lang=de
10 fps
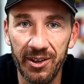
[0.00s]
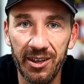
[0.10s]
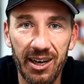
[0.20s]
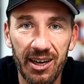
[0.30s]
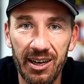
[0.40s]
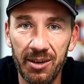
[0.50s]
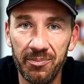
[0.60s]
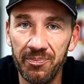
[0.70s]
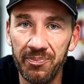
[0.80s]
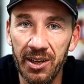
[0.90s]
Ne?
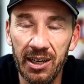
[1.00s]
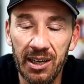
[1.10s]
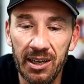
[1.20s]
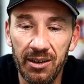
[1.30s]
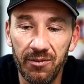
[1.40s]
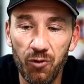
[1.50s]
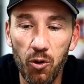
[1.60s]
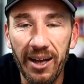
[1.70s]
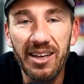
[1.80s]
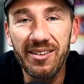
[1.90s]
Ähm,
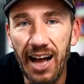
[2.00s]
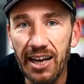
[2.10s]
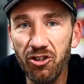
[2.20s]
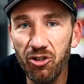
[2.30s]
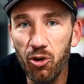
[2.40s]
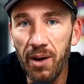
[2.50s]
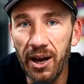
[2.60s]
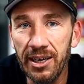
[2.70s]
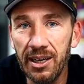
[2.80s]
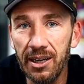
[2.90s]
wobei das gar nicht so
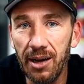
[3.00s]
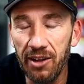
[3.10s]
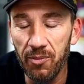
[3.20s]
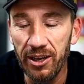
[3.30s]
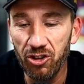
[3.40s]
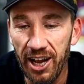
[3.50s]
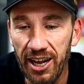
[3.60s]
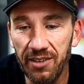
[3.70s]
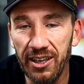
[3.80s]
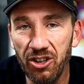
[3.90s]
meine, also meine
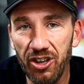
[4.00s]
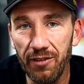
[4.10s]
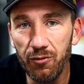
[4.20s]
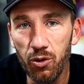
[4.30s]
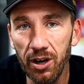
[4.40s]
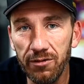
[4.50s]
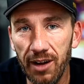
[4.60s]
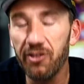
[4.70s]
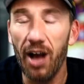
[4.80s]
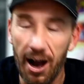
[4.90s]
Stärke war nicht der Wurf,
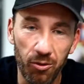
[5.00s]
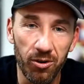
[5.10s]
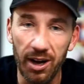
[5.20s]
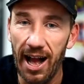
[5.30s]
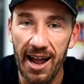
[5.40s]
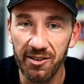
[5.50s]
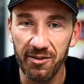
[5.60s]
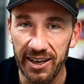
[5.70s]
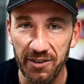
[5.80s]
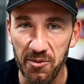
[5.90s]
also auch, alles
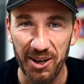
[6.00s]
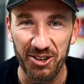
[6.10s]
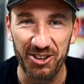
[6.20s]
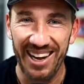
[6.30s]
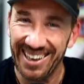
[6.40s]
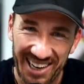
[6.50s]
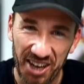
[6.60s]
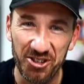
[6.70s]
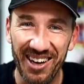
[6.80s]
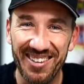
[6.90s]
war irgendwie meine Stärke,
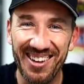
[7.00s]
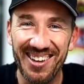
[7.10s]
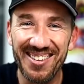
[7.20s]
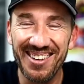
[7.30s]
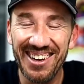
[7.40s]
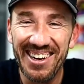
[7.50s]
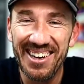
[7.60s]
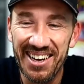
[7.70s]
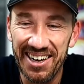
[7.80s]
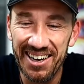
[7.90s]
kein Scheiß jetzt.
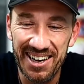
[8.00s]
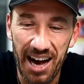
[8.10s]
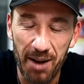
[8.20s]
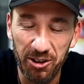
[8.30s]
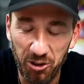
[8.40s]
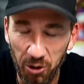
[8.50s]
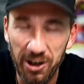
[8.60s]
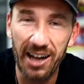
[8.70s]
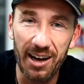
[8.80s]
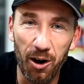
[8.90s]
Äh, aber ich
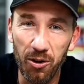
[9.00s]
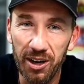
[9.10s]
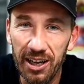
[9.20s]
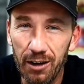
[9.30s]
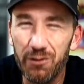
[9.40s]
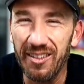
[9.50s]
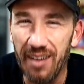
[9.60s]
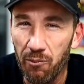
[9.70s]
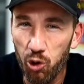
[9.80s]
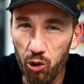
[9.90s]
konnte halt auch
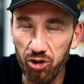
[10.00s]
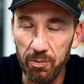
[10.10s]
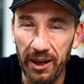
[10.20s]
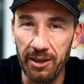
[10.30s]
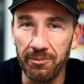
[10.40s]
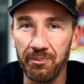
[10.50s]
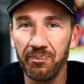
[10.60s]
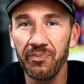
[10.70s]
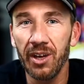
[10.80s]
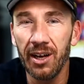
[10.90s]
verdammt hoch springen.
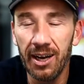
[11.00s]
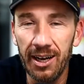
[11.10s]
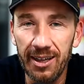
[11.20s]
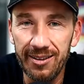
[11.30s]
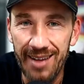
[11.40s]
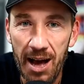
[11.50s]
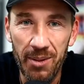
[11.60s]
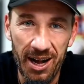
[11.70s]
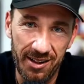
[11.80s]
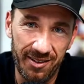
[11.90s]
Äh,
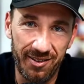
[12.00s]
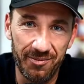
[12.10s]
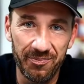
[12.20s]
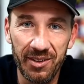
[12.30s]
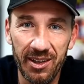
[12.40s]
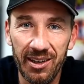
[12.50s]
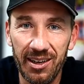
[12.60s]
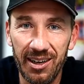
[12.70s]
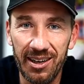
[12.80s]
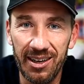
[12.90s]
damals,
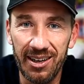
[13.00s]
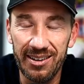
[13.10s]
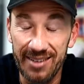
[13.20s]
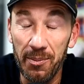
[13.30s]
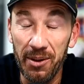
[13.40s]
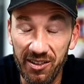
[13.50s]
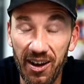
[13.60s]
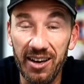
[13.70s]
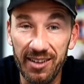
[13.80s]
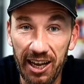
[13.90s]
äh, damals
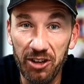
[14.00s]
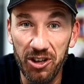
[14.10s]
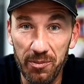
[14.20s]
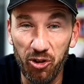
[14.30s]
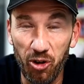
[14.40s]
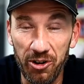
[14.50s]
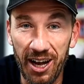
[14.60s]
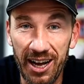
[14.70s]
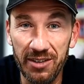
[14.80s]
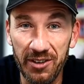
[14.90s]
war das echt eine
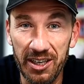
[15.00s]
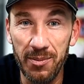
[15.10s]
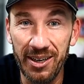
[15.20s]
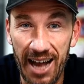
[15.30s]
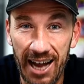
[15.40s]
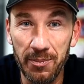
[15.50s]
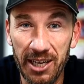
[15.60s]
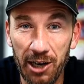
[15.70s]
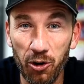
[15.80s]
Besonderheit, wenn jemand, der 1,79